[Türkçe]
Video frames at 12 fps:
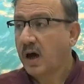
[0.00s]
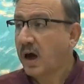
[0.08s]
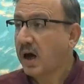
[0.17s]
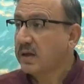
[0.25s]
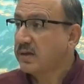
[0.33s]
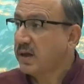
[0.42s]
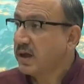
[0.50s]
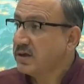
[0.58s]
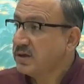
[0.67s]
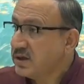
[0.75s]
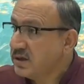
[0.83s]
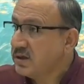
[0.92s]

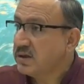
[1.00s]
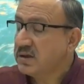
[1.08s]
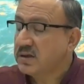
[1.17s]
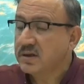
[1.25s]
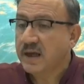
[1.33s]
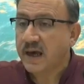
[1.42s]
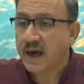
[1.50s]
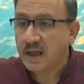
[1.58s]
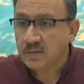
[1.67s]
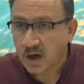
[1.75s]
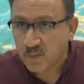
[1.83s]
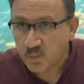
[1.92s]
Allah'ın indinde en
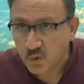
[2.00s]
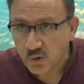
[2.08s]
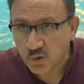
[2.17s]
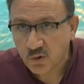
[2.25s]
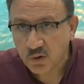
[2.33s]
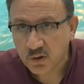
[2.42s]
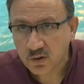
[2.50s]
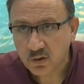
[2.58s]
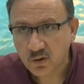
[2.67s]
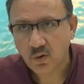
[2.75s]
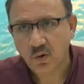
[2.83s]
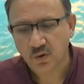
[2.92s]
makbul
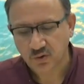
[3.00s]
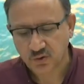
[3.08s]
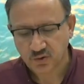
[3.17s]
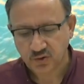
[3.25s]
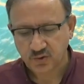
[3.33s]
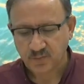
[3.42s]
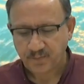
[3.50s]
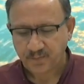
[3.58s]
odur.